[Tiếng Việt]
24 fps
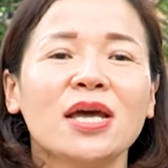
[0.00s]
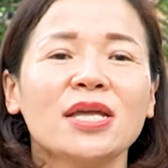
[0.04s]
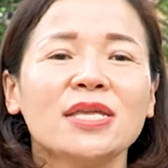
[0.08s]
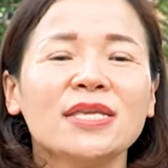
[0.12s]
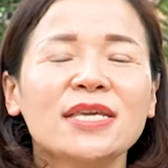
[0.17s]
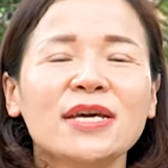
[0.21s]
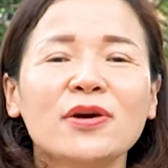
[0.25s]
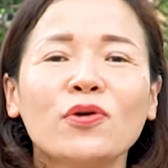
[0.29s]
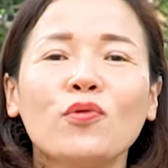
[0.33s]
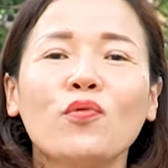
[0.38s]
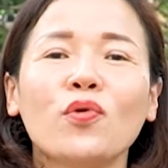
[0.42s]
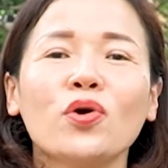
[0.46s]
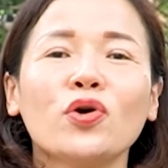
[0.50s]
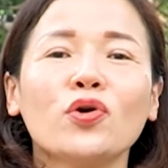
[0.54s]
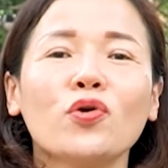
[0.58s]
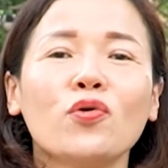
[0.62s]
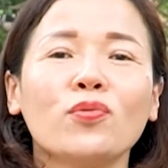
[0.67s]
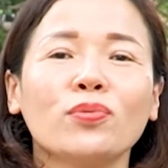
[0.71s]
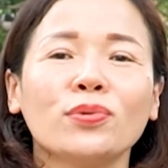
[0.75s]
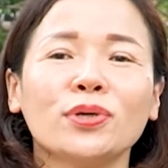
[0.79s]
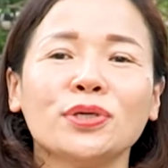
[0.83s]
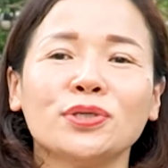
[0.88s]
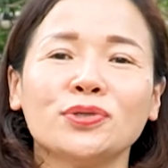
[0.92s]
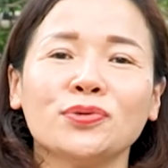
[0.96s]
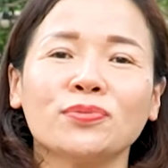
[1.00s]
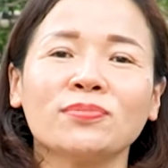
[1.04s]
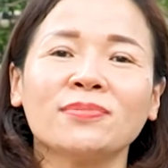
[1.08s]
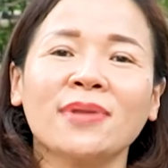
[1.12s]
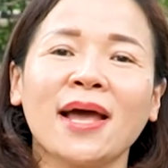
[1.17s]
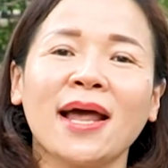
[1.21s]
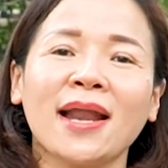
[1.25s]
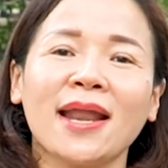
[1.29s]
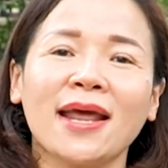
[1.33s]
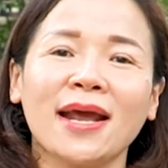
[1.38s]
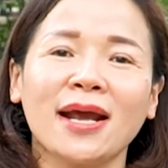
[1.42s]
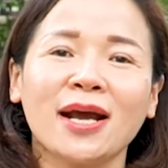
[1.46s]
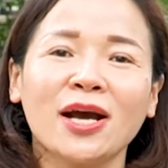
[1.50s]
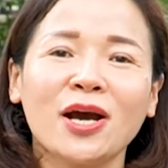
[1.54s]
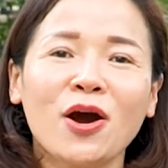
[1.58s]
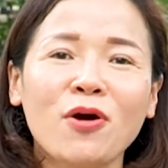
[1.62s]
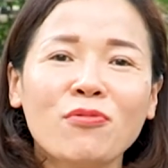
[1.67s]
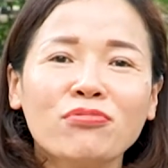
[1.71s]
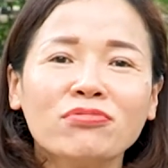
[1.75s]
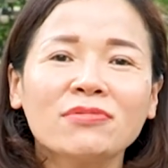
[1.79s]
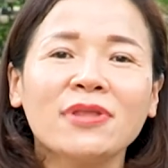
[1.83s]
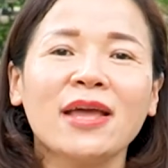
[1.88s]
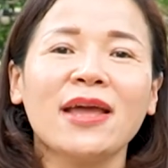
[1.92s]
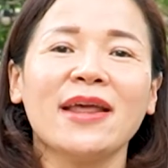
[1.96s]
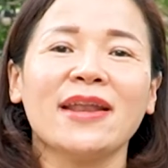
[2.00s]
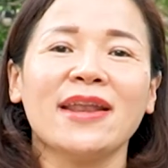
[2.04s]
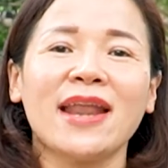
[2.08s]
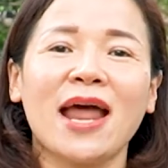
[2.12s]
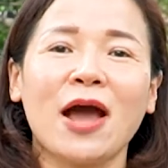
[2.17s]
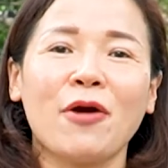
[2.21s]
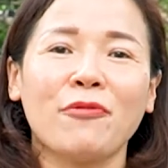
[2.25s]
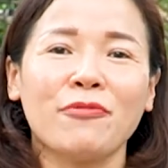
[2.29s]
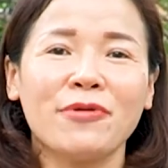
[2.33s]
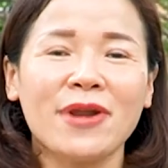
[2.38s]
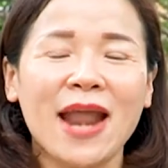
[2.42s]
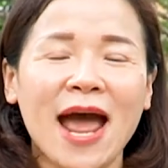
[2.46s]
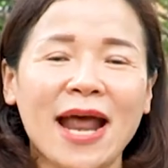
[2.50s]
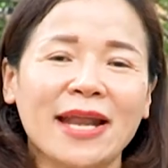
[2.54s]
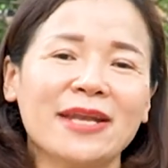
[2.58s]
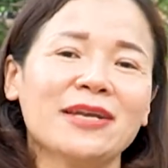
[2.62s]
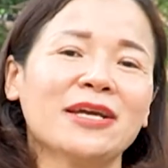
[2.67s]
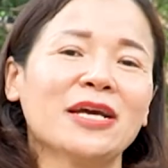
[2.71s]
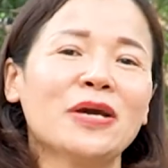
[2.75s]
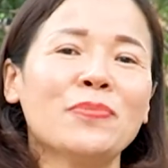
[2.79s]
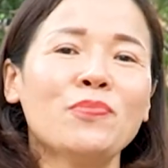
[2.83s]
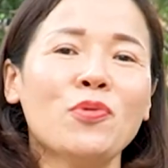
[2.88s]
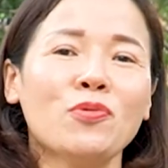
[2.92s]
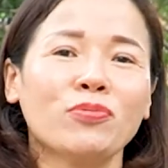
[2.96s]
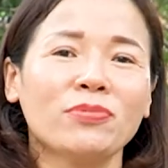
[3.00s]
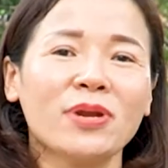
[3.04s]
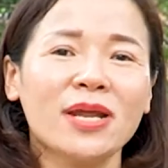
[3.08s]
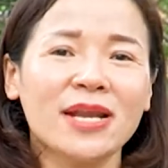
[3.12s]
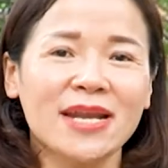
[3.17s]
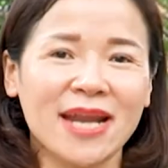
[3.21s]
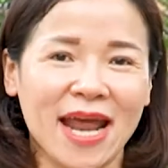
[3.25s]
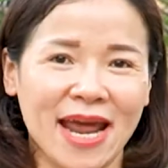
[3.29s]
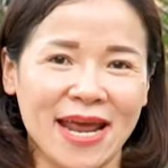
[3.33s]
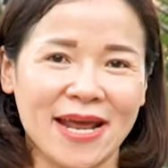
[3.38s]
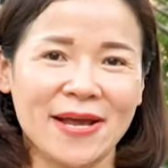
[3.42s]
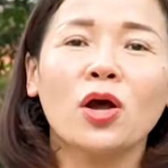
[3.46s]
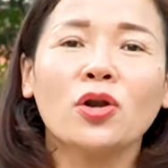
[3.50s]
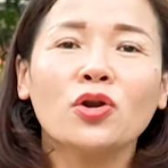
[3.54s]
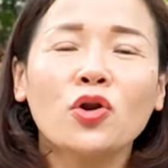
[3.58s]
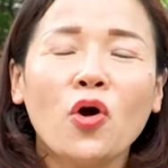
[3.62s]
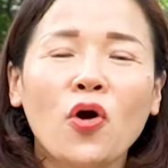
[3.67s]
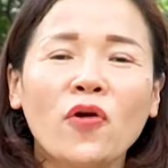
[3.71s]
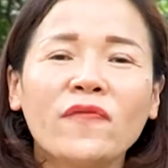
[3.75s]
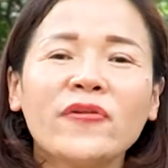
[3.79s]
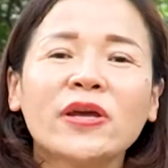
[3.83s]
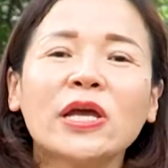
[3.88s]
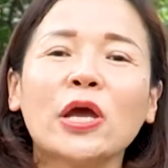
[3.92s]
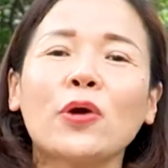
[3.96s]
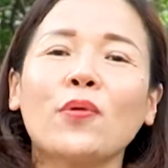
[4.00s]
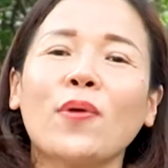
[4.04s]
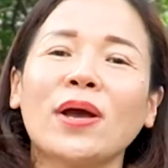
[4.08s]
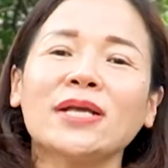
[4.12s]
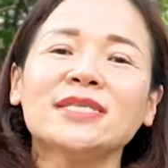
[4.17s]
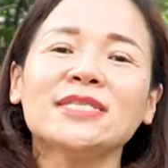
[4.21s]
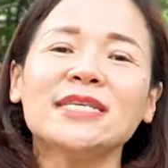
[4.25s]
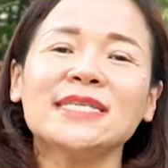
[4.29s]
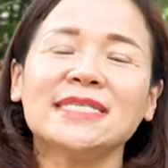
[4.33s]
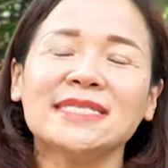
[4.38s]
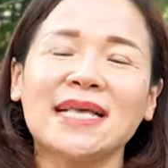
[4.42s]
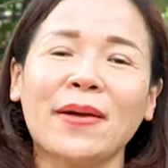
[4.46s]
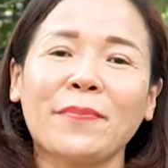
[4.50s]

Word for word: nhưng cuối cùng thì chúng ta lại không thể nào đạt được cái mục đích này còn đối với cái quá trình